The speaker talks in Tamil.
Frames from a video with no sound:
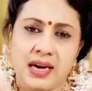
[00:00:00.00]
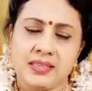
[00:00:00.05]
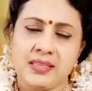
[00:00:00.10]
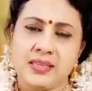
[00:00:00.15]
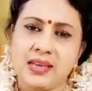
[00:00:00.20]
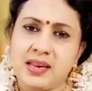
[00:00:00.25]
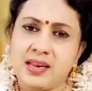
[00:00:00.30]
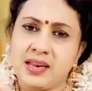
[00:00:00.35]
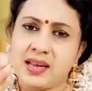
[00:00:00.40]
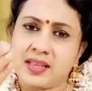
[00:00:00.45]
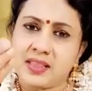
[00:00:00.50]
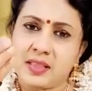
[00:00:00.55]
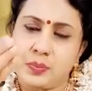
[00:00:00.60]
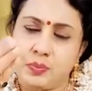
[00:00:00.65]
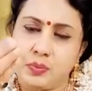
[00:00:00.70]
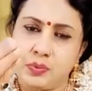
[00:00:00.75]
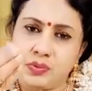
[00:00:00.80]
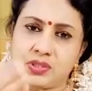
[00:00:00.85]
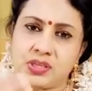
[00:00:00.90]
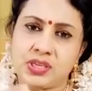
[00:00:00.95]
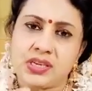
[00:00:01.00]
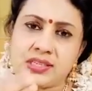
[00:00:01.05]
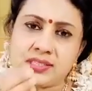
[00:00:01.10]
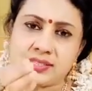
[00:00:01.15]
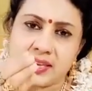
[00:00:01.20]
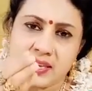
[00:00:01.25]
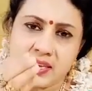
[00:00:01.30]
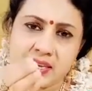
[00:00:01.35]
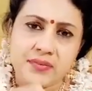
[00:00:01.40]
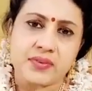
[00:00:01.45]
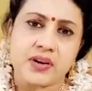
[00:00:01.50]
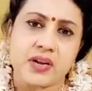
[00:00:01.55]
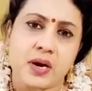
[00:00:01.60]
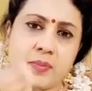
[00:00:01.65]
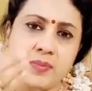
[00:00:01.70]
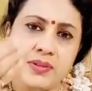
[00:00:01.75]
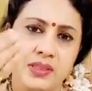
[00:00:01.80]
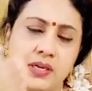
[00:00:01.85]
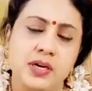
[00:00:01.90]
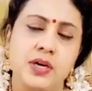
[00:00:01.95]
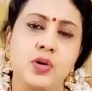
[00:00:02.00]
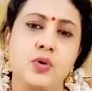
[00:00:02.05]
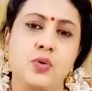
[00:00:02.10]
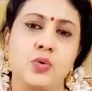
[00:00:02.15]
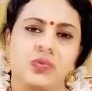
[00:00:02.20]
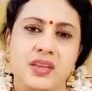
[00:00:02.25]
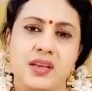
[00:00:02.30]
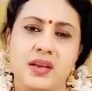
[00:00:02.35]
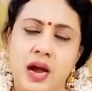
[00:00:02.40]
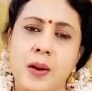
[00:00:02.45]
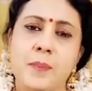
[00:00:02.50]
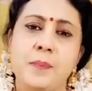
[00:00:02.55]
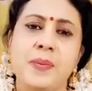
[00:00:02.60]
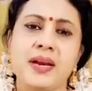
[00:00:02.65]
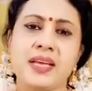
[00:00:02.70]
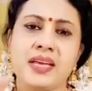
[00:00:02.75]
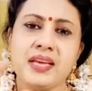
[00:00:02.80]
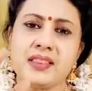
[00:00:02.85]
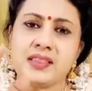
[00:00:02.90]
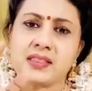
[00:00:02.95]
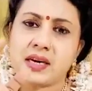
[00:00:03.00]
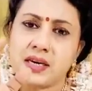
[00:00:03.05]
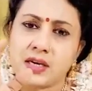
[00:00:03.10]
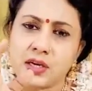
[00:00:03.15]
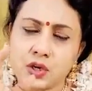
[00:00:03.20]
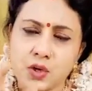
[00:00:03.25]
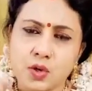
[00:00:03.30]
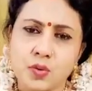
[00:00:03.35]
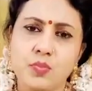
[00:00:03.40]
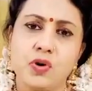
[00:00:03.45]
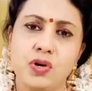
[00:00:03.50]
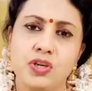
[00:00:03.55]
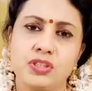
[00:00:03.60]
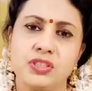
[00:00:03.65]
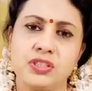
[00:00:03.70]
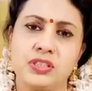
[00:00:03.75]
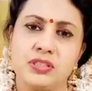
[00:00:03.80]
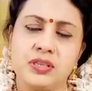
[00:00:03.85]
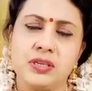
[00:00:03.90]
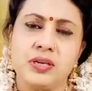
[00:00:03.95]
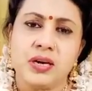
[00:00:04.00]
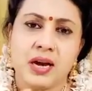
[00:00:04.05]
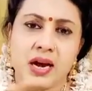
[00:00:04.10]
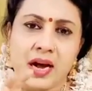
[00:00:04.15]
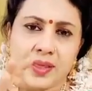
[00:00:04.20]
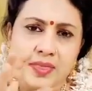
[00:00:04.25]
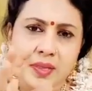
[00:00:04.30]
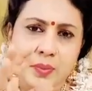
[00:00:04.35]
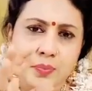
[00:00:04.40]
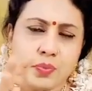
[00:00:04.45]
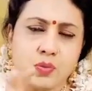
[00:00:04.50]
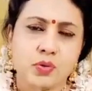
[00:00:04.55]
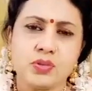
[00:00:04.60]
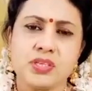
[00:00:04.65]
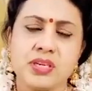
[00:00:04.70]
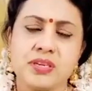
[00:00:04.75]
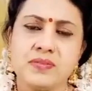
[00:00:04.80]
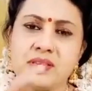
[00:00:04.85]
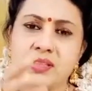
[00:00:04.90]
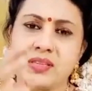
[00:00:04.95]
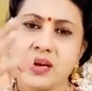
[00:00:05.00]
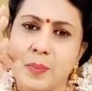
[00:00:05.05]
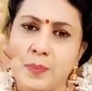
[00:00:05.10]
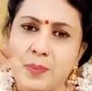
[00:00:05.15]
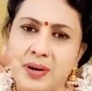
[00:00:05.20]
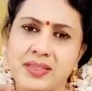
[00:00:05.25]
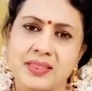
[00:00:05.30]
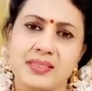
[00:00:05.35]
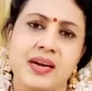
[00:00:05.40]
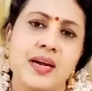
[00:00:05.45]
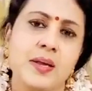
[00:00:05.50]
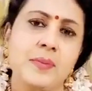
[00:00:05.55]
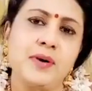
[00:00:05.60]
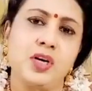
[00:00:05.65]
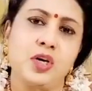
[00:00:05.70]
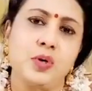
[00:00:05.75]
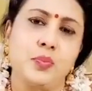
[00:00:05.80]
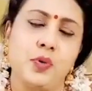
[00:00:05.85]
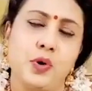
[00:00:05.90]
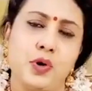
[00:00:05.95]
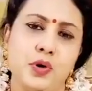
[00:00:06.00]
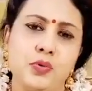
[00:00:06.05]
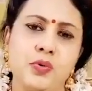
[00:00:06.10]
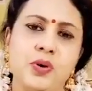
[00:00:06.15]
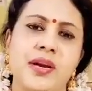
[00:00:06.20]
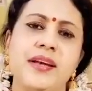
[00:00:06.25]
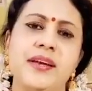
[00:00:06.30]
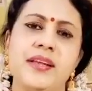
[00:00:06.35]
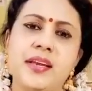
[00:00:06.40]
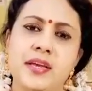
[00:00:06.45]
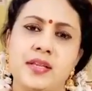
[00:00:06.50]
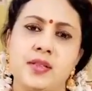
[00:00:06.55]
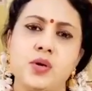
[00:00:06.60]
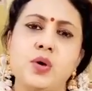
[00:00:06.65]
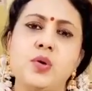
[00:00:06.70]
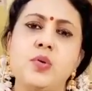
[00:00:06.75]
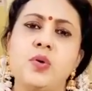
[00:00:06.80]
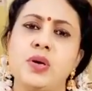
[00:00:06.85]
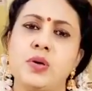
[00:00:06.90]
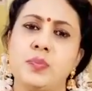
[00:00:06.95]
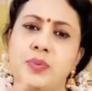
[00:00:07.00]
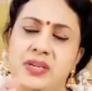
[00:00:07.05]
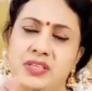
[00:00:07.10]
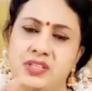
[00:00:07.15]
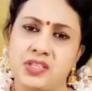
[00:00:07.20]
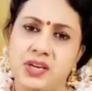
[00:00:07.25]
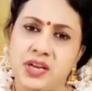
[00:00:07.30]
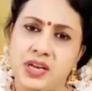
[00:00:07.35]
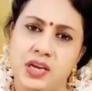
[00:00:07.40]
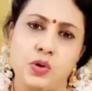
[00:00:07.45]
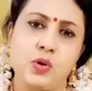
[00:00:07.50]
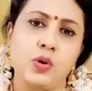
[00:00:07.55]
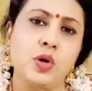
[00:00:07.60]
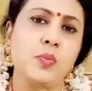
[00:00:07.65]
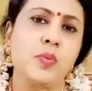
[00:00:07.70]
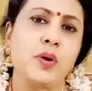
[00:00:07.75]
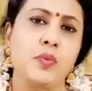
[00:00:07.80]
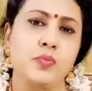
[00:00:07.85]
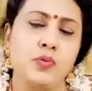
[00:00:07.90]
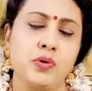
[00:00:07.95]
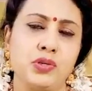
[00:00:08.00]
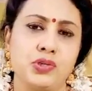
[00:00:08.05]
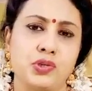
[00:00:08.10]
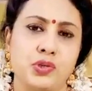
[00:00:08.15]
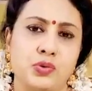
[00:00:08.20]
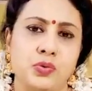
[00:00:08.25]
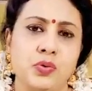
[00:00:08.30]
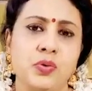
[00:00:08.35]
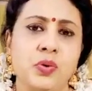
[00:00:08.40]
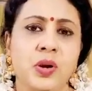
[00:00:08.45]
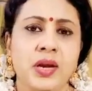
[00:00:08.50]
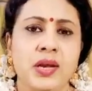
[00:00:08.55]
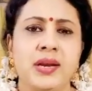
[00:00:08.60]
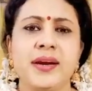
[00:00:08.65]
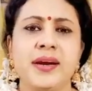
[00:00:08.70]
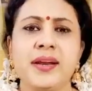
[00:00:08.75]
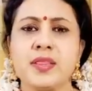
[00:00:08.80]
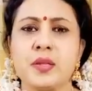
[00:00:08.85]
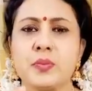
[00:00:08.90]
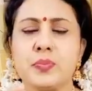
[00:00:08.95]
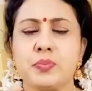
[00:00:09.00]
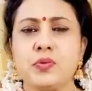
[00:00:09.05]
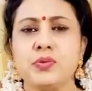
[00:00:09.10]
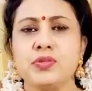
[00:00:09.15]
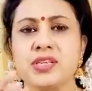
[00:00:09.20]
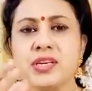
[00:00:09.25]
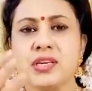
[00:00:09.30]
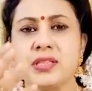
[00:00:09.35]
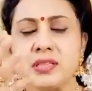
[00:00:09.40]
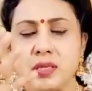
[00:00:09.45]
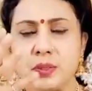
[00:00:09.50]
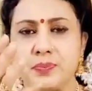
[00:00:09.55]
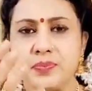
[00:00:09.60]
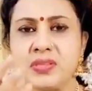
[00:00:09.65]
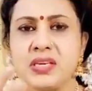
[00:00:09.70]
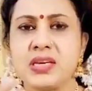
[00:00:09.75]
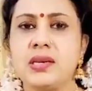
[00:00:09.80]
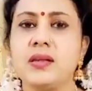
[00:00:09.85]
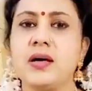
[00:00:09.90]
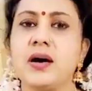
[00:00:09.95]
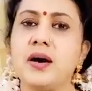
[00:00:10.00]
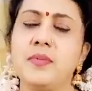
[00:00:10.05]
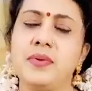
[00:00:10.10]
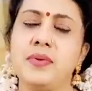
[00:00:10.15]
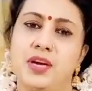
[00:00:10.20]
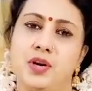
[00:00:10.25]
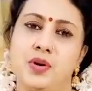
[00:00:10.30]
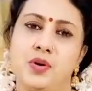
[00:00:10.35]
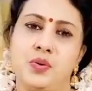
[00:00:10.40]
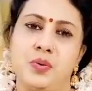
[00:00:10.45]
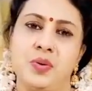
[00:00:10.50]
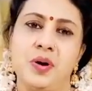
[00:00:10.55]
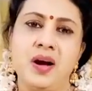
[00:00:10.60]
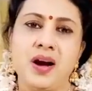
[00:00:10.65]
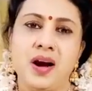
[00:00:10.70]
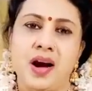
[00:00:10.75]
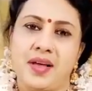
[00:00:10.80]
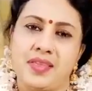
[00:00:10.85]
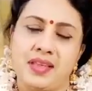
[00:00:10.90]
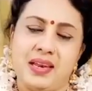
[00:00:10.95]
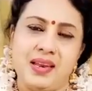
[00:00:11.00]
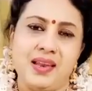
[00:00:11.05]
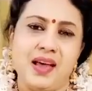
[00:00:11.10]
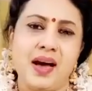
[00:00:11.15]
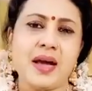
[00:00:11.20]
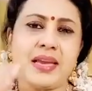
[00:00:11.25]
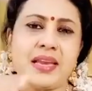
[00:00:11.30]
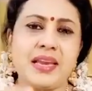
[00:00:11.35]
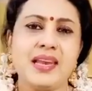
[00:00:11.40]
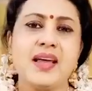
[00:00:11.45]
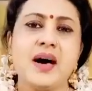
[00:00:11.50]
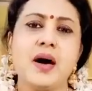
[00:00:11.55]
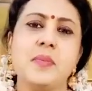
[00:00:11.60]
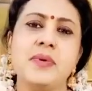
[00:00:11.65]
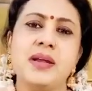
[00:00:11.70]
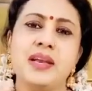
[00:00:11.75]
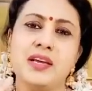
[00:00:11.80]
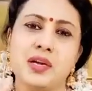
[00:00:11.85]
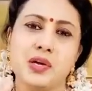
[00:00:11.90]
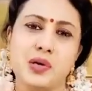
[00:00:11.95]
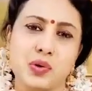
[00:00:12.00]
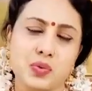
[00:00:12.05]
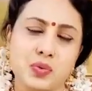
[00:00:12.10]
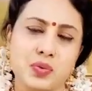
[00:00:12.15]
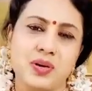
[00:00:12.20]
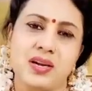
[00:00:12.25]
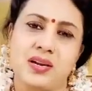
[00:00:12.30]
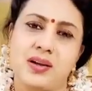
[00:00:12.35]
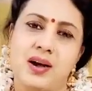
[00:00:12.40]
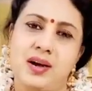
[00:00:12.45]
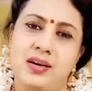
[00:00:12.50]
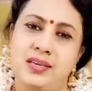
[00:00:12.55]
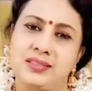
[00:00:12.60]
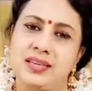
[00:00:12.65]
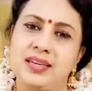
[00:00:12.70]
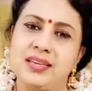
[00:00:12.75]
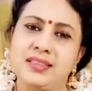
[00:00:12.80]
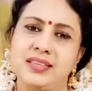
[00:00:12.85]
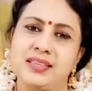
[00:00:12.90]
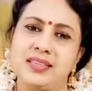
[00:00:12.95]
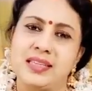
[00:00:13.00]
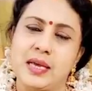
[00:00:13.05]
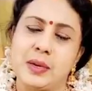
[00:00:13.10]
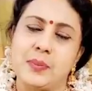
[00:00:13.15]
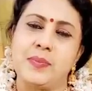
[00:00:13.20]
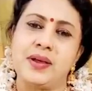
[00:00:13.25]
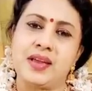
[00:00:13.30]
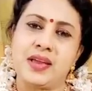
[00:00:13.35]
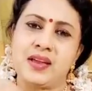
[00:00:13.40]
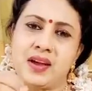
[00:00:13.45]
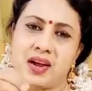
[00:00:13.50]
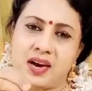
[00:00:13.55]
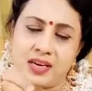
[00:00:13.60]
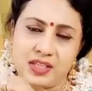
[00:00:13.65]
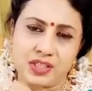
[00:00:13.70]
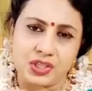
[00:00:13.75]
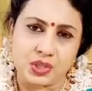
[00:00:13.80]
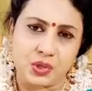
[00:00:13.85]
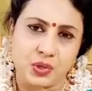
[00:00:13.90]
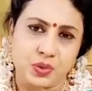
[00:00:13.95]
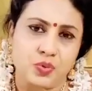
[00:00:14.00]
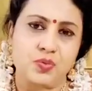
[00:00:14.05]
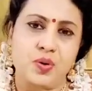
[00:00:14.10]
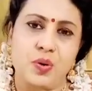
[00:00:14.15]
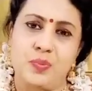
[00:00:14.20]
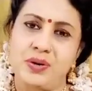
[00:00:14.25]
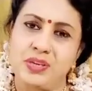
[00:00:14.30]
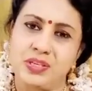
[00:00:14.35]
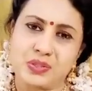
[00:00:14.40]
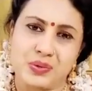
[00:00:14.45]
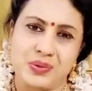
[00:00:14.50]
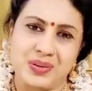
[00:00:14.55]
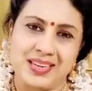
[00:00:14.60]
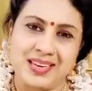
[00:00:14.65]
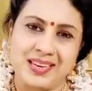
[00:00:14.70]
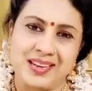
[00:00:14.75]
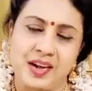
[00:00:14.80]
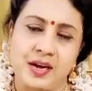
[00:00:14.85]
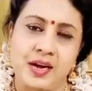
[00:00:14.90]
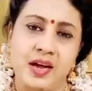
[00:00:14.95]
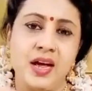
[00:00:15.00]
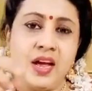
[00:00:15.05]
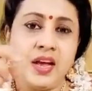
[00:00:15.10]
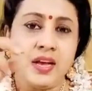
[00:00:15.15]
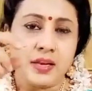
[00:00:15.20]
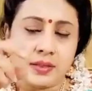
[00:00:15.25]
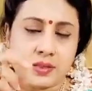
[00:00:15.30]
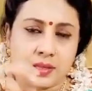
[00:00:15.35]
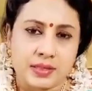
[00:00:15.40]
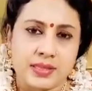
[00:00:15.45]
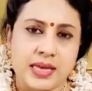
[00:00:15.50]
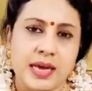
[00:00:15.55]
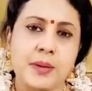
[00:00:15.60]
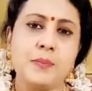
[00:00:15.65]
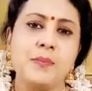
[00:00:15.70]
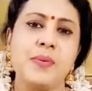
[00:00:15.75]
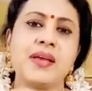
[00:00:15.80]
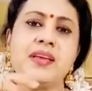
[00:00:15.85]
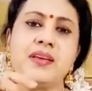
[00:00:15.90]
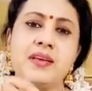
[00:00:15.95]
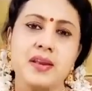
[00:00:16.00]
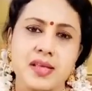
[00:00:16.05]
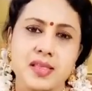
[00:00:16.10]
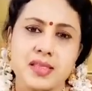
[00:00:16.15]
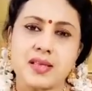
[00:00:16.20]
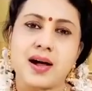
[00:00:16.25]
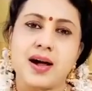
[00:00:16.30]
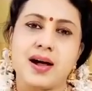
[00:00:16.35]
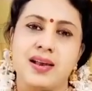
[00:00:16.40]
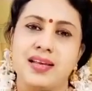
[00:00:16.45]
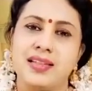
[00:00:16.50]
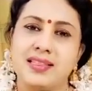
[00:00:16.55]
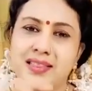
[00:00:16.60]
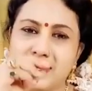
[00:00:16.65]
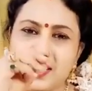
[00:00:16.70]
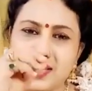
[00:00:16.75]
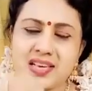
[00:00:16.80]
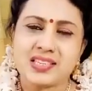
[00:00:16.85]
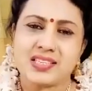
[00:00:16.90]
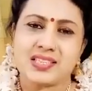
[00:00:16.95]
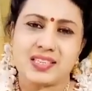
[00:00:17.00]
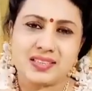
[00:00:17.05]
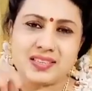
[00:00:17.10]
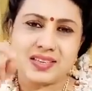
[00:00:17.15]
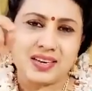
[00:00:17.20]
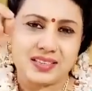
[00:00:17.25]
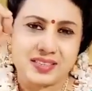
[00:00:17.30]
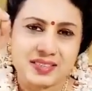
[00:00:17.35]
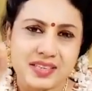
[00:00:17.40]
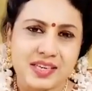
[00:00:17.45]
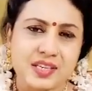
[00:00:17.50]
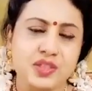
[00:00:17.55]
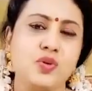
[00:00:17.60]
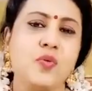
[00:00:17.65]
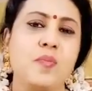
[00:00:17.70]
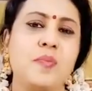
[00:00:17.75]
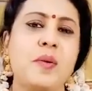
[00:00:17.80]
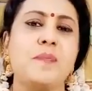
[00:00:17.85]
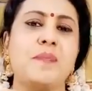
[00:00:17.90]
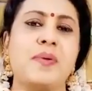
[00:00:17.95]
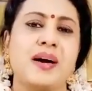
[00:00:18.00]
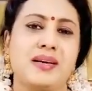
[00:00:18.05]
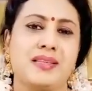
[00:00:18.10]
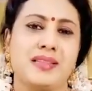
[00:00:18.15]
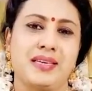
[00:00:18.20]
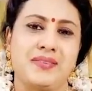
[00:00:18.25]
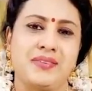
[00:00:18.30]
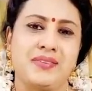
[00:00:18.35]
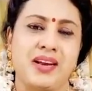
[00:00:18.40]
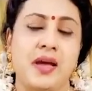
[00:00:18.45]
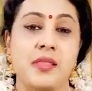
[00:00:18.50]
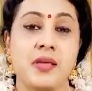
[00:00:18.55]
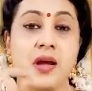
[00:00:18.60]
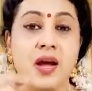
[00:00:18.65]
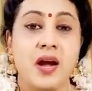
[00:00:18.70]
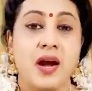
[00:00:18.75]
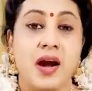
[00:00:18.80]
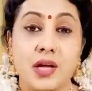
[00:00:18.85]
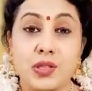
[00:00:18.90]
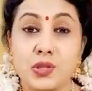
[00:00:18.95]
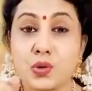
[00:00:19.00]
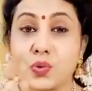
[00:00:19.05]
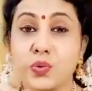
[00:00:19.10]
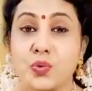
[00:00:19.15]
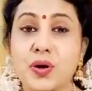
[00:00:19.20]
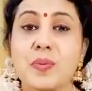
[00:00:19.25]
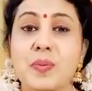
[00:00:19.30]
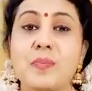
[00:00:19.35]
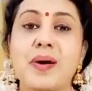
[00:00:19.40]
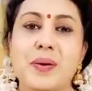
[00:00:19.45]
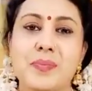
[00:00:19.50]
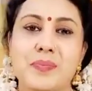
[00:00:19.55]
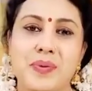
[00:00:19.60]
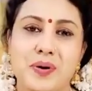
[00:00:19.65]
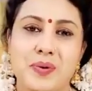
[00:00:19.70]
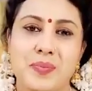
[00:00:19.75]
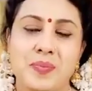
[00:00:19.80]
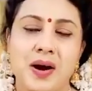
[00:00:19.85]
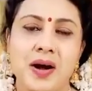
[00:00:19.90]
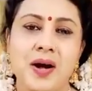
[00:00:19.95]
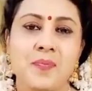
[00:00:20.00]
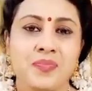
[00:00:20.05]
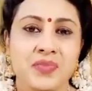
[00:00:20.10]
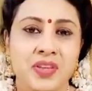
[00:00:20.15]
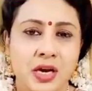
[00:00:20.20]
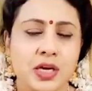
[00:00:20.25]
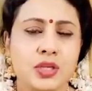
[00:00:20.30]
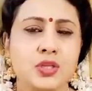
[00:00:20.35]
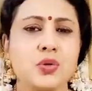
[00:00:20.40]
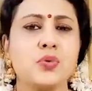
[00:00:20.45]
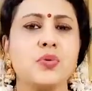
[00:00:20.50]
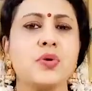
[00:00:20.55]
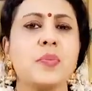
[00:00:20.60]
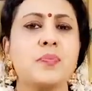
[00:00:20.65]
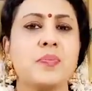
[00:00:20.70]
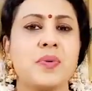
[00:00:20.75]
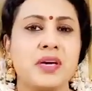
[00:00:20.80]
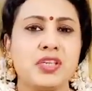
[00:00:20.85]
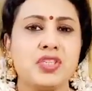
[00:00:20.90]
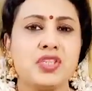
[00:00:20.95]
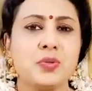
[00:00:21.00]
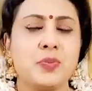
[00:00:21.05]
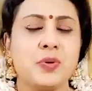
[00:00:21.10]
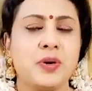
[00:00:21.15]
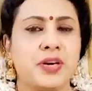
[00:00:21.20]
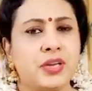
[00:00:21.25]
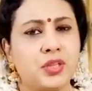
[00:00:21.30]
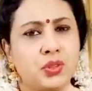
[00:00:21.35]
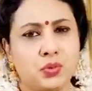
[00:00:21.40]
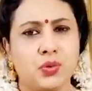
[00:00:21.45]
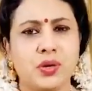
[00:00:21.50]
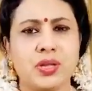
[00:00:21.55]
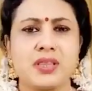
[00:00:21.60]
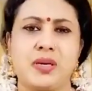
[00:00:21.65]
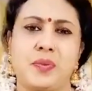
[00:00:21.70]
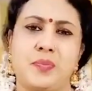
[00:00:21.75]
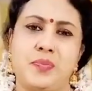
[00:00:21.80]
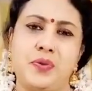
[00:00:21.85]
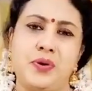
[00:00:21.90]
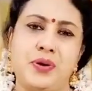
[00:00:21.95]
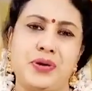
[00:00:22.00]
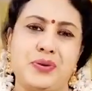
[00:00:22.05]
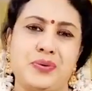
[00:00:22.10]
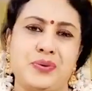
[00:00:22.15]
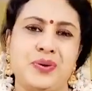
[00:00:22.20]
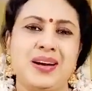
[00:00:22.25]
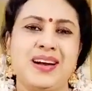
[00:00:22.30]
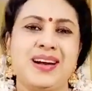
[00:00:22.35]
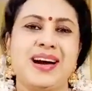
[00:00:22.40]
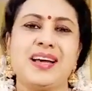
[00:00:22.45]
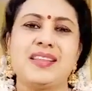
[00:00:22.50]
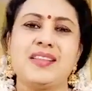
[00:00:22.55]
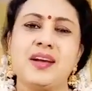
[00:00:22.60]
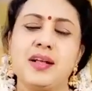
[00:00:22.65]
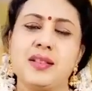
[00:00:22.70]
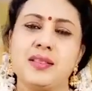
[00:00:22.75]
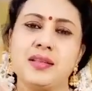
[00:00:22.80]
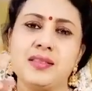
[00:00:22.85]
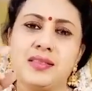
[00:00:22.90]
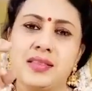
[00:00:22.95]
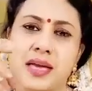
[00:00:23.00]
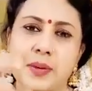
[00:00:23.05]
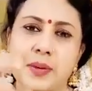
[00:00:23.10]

அது எல்லாம் அந்த பூஜையை செய்ய விடாமல் தடுக்கும் அப்படி தடுக்கும் பொழுது அந்த பூ பூஜை வந்து அப்படியே தடப்பட்டு போயிடும் இல்லாட்டி ஏதோ ஒரு பிரச்சனையில் கொண்டு போய் முடிச்சிடும் இல்லாட்டி அந்த பூஜையை திருப்தி இல்லாமல் இருக்கும் அதெல்லாம் இல்லாமல் இருக்கணுங்கிறதுக்காக தான் இந்த தர்பையை அணிஞ்சுக்கணும் அப்படின்னு சொல்லியிருக்காங்க இந்த தர்பை இருந்தாலே தீய சக்திகள் எதுவுமே பக்கத்தில் வராது அது கூட பயப்படுமா அது கூட பணிஞ்சு போயிட்டு தூரத்தில் போயிடும் அதனால தான்